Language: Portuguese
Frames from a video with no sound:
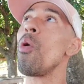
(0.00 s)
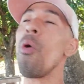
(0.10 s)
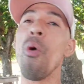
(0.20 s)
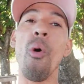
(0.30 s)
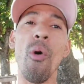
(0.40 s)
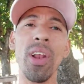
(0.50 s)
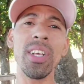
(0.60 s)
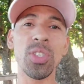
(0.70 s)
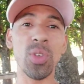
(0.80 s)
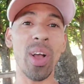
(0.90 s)
Olha
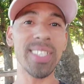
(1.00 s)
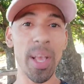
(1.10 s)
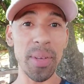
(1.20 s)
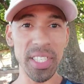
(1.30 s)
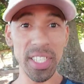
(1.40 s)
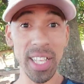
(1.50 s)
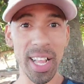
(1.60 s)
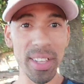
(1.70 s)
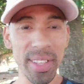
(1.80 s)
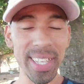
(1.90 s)
só a sequência de
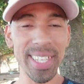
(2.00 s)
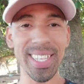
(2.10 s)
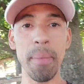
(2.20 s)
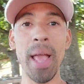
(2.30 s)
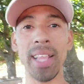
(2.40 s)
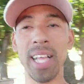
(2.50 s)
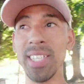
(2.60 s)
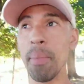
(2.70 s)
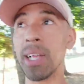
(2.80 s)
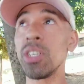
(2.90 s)
canto dessa sabiá, tá?
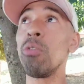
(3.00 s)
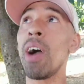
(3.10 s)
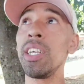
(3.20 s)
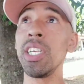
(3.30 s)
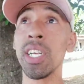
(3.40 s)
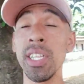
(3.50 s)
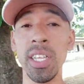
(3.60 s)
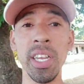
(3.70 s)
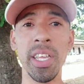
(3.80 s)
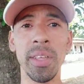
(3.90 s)
Sabiá selvagem
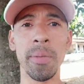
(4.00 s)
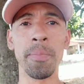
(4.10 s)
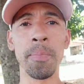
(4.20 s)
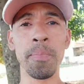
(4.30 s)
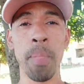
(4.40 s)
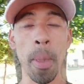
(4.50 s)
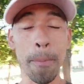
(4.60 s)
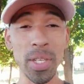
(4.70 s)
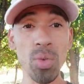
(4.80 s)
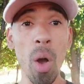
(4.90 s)
cantando aí.
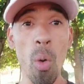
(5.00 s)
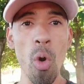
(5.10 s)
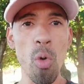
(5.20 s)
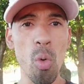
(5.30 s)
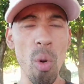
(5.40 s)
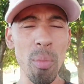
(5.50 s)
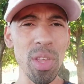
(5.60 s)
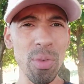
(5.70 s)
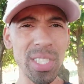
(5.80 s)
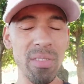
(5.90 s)
Pessoal, como
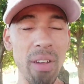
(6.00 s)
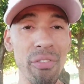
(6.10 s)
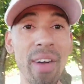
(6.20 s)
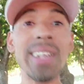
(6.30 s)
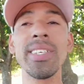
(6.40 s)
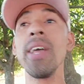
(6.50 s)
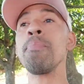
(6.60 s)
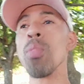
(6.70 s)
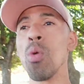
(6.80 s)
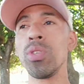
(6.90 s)
que você vai fazer
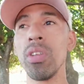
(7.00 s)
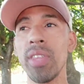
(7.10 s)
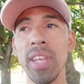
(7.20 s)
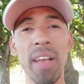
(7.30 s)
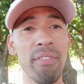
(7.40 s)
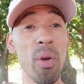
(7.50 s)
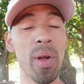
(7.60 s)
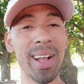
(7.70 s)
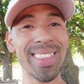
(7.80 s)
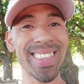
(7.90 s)
o seu ferro
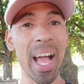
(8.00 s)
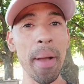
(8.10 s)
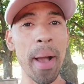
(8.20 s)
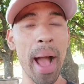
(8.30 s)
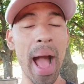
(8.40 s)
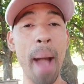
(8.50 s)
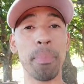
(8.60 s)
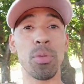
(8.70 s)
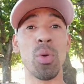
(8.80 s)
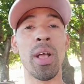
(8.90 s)
cantar
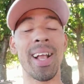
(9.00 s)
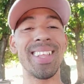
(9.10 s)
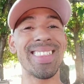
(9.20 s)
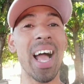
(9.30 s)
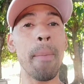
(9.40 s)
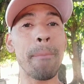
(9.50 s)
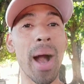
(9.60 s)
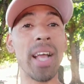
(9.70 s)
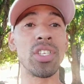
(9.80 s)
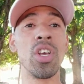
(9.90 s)
rápido? cantar
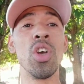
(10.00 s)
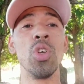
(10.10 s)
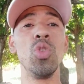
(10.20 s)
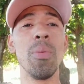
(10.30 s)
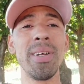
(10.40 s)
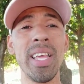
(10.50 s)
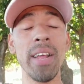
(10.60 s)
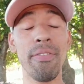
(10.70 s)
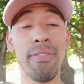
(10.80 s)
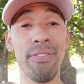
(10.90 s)
mais de uma maneira
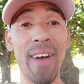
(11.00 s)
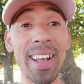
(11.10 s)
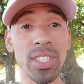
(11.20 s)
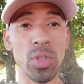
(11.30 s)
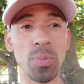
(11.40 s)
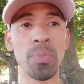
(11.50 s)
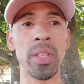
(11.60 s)
fácil.